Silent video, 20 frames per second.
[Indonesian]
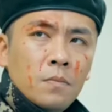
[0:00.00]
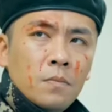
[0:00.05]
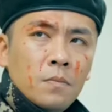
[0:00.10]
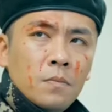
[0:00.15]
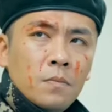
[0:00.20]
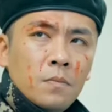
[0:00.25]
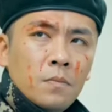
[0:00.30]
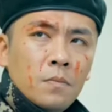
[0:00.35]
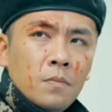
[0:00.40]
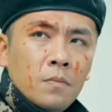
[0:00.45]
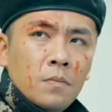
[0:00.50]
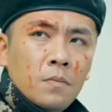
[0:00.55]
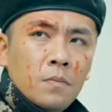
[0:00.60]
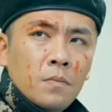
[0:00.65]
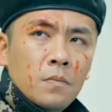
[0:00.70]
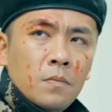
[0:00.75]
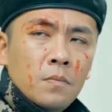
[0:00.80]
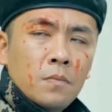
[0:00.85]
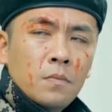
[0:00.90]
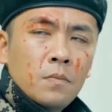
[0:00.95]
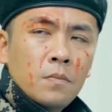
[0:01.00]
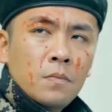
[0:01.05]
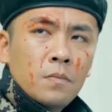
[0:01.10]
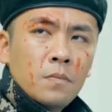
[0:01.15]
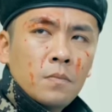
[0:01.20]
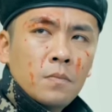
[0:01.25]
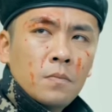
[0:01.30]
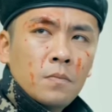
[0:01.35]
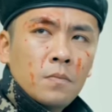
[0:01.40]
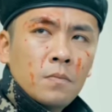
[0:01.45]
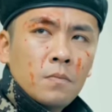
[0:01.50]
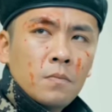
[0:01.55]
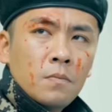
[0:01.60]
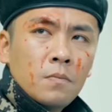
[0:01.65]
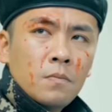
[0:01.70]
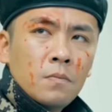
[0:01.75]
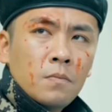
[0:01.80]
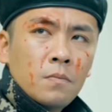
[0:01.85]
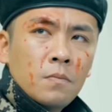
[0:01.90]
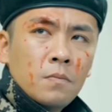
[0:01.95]
siapa dia, seberapa besar
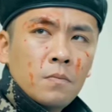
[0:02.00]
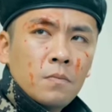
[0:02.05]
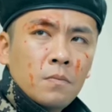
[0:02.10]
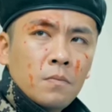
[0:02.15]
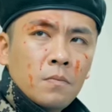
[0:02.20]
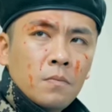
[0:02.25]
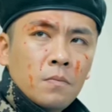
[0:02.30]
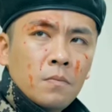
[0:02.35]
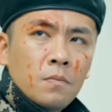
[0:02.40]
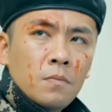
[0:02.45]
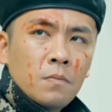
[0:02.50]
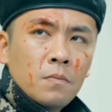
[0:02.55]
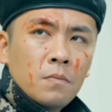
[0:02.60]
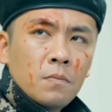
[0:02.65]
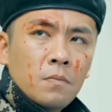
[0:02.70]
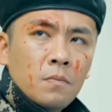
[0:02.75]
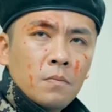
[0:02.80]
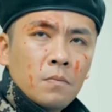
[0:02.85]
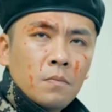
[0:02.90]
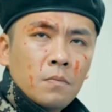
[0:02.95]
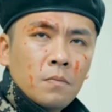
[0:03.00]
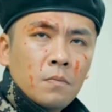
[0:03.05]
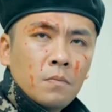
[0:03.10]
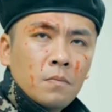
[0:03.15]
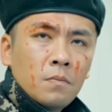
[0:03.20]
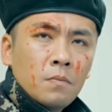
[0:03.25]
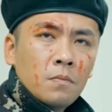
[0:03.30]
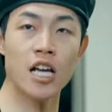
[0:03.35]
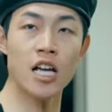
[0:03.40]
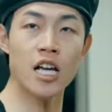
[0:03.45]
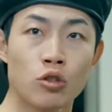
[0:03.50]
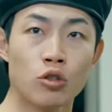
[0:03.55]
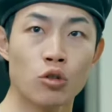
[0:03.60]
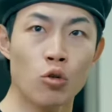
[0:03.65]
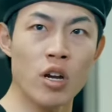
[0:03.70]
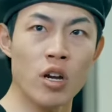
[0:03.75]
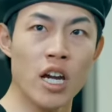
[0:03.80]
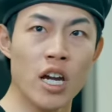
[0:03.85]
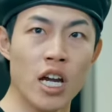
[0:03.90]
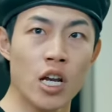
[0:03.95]
kekuatan yang ada di belakangnya.
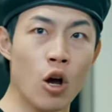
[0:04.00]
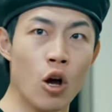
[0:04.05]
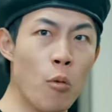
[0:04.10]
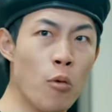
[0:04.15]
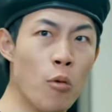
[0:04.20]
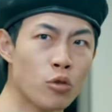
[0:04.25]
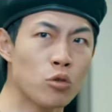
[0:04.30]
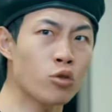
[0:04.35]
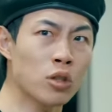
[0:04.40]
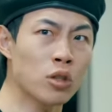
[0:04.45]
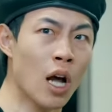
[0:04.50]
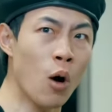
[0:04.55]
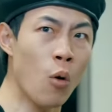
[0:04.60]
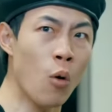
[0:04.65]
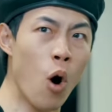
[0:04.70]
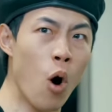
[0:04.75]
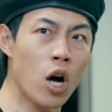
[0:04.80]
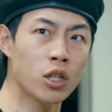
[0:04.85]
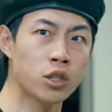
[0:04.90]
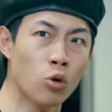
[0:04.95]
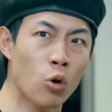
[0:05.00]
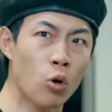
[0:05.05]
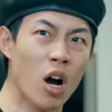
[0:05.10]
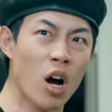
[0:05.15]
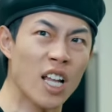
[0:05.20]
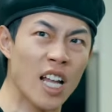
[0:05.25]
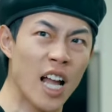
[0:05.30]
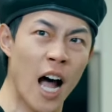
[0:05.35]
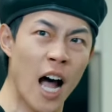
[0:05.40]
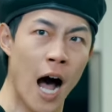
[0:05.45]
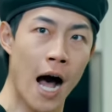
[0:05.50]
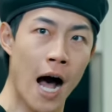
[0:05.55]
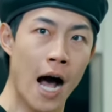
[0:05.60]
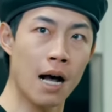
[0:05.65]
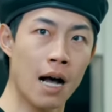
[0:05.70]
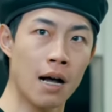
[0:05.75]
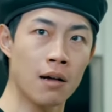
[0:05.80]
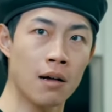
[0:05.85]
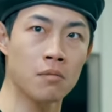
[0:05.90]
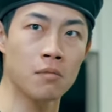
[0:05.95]
Bahkan Yesus pun tidak bisa menahannya, aku
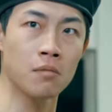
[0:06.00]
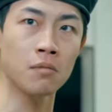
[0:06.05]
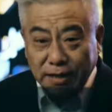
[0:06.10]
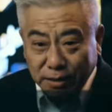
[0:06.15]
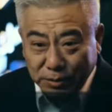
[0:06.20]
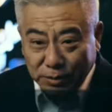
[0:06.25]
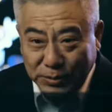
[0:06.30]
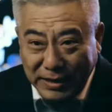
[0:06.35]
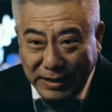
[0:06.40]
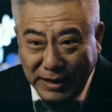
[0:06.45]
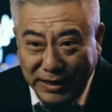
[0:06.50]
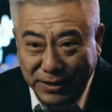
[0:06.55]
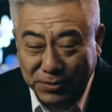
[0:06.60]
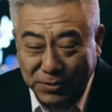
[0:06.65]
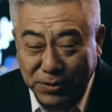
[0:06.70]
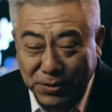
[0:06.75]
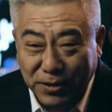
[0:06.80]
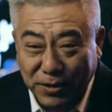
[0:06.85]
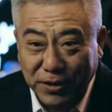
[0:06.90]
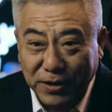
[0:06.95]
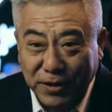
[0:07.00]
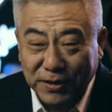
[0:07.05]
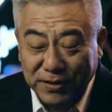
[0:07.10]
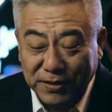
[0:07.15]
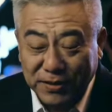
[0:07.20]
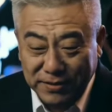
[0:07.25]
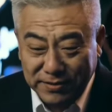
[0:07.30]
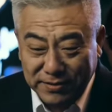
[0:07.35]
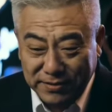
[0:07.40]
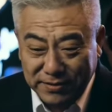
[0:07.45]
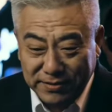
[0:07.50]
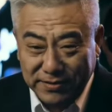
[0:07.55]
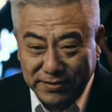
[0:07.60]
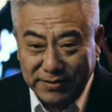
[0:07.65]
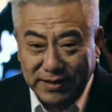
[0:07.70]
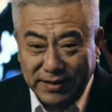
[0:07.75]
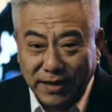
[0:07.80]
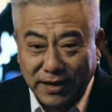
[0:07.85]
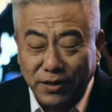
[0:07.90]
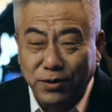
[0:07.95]
berkata begitu. Kepala keluarga
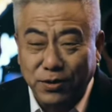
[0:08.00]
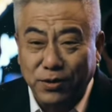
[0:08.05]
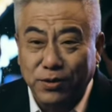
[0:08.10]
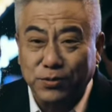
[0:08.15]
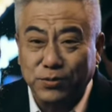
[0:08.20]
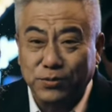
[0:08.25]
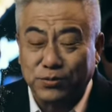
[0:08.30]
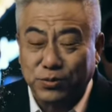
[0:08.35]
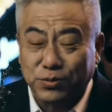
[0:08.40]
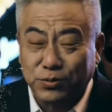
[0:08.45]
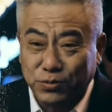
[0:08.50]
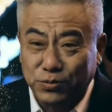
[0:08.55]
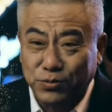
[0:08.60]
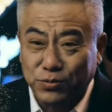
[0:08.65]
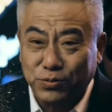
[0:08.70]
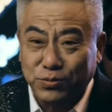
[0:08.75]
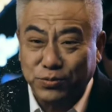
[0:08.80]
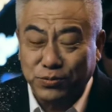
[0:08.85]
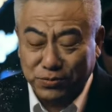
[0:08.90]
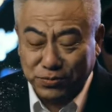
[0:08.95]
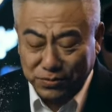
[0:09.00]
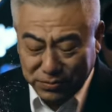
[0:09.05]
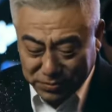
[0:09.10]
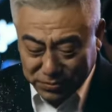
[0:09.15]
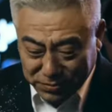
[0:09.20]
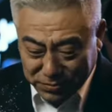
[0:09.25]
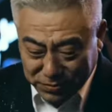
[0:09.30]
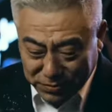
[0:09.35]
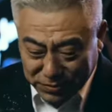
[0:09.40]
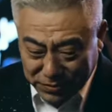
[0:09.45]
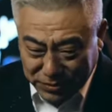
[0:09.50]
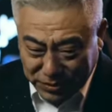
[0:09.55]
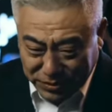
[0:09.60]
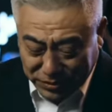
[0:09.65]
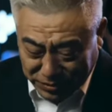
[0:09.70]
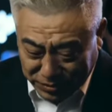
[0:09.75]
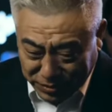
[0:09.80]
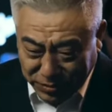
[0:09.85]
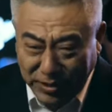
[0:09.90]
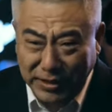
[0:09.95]
Sun, Gubernur Nanzhou,
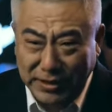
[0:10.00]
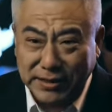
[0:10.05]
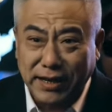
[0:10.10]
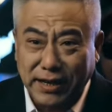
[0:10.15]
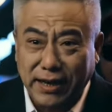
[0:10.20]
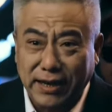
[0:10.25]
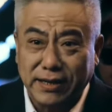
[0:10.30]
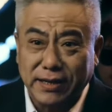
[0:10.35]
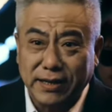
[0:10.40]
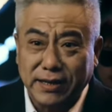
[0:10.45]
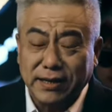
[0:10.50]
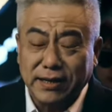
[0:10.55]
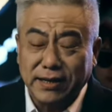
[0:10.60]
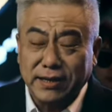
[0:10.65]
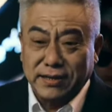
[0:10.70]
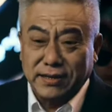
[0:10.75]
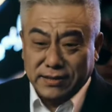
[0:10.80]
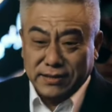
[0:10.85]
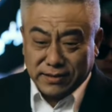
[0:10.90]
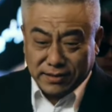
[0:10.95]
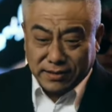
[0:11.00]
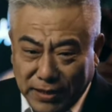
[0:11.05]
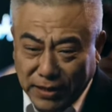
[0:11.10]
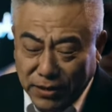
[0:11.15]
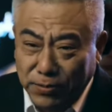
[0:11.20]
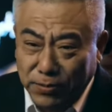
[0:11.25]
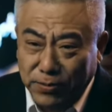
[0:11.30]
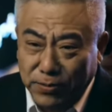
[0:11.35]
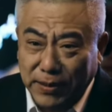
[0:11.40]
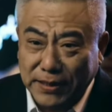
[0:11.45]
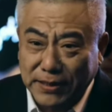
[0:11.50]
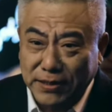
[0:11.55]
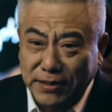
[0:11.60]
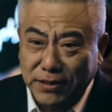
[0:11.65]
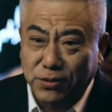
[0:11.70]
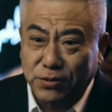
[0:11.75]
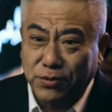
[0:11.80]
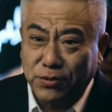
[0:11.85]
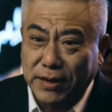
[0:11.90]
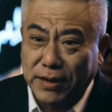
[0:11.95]
Qin Yuanshan, mewakili
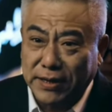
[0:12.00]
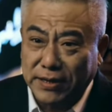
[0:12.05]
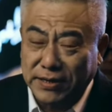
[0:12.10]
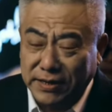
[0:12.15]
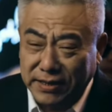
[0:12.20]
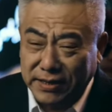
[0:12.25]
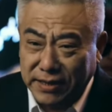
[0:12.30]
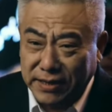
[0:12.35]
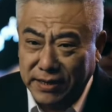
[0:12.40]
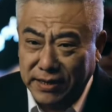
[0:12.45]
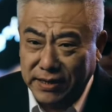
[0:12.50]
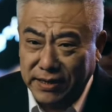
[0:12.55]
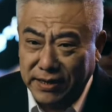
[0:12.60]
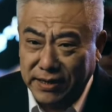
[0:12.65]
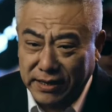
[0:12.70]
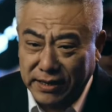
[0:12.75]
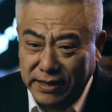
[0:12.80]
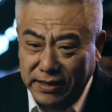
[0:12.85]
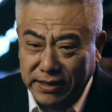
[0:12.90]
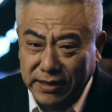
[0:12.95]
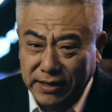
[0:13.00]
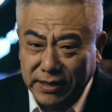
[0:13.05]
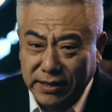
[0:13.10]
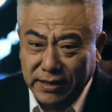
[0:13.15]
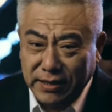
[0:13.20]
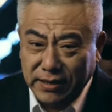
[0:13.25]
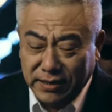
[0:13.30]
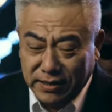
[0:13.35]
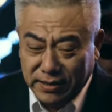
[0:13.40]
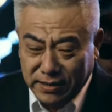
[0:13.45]
rakyat Nanzhou. Selamat